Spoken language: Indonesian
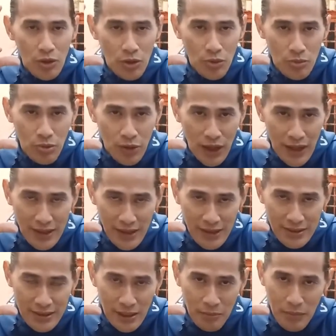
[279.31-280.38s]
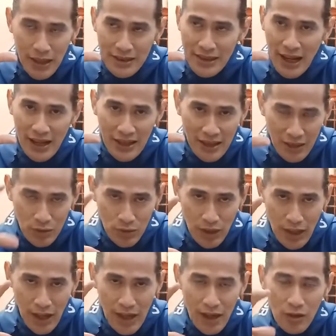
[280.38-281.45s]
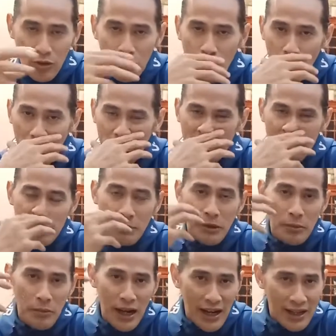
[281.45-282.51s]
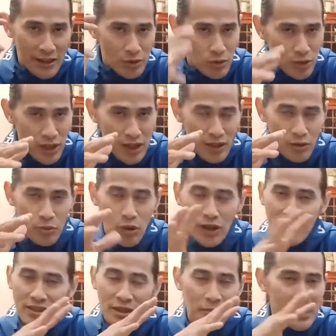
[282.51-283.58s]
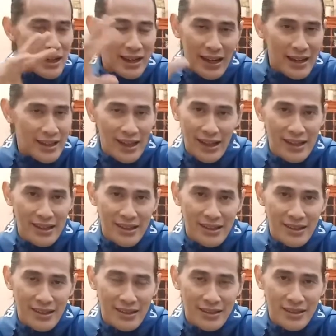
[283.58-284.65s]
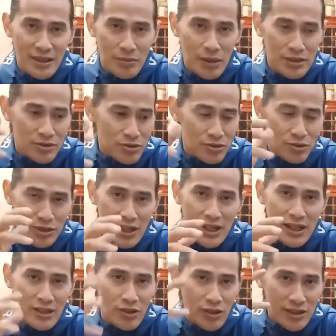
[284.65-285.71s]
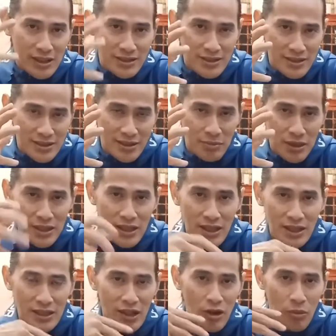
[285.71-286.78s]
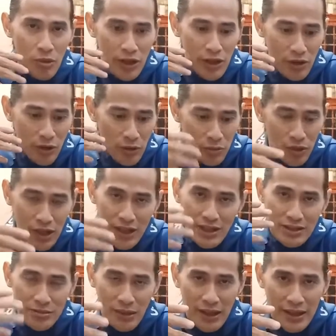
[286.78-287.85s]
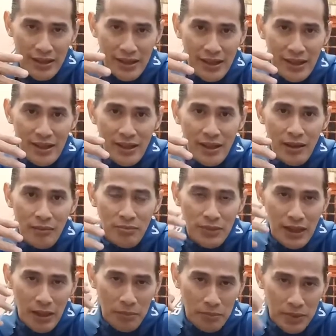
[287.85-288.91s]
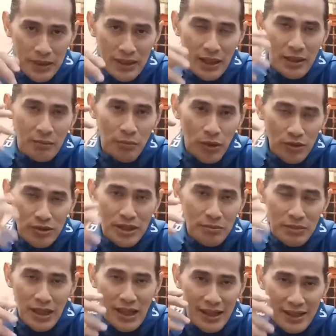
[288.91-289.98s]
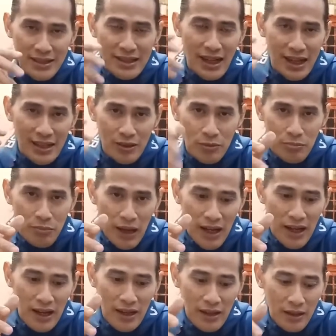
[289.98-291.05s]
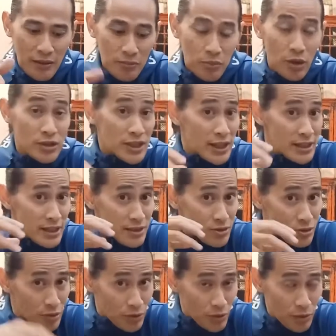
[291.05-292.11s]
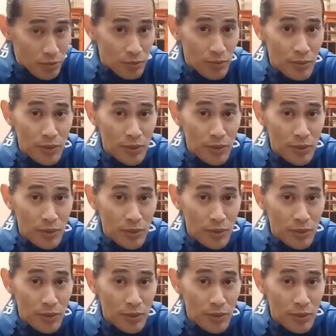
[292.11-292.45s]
hubungannya sama tangki gula, hubungannya sama bakar gula, hubungannya sama yang lain-lain. Termasuk juga endokrin sistem kita, kita ngomongin hormonal dan sebagainya. Tapi yang mau saya bilangin jangan lupa proteinnya cukup,